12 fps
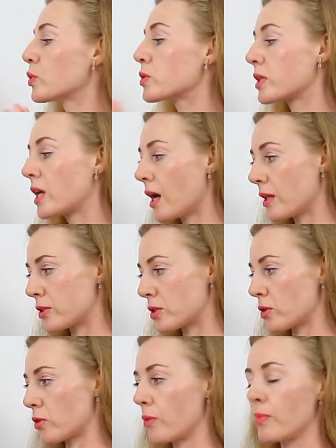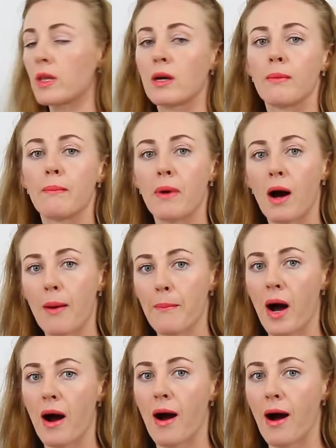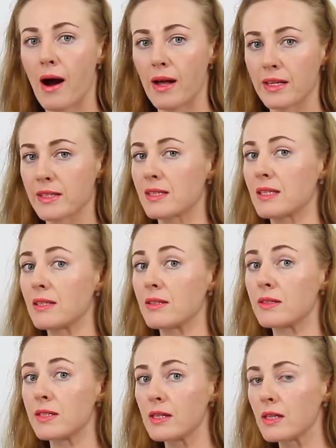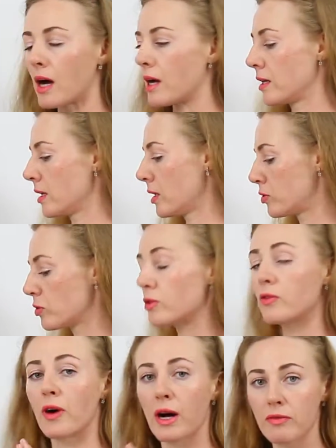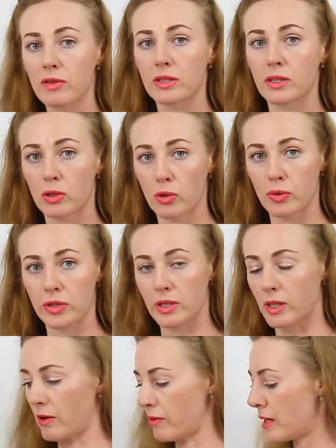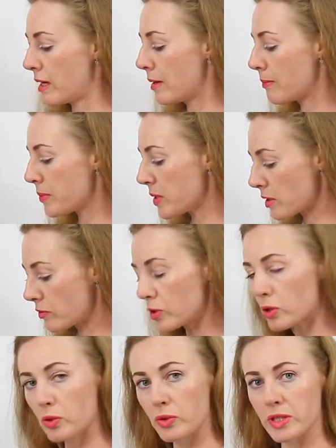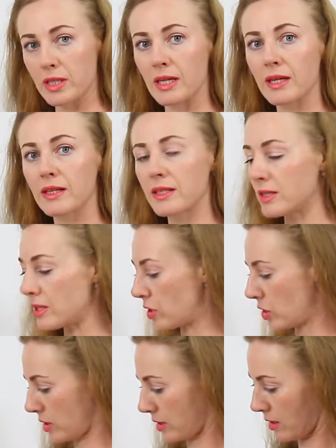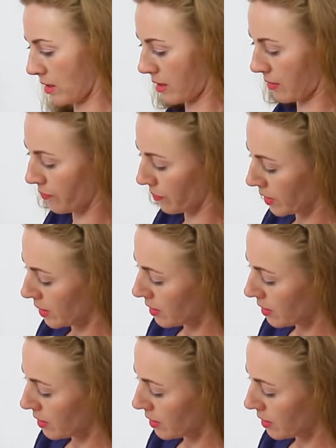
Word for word: бюстгальтеру «Мама Алис Индила» идут два вида трусиков. Первые трусики классические.